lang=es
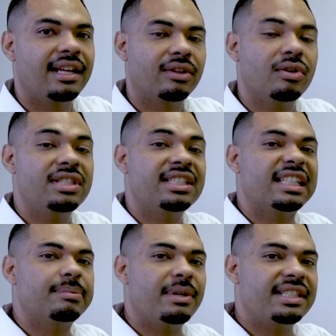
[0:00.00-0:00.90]
Entonces
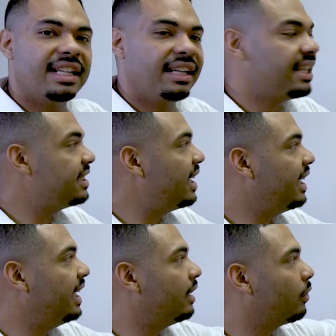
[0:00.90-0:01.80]
después regresa
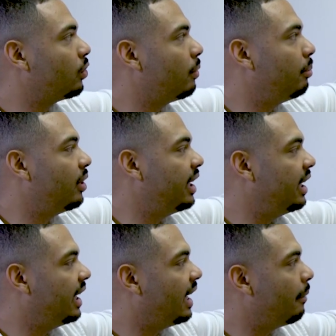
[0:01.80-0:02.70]
y el doctor
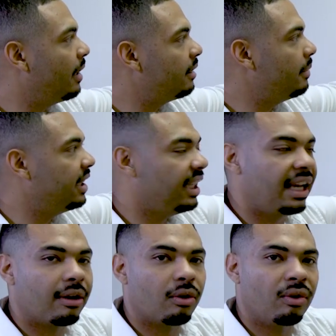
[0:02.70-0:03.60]
pone el abutment y
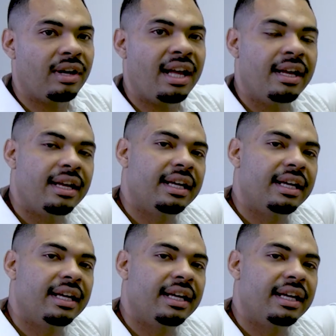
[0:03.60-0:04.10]
la corona,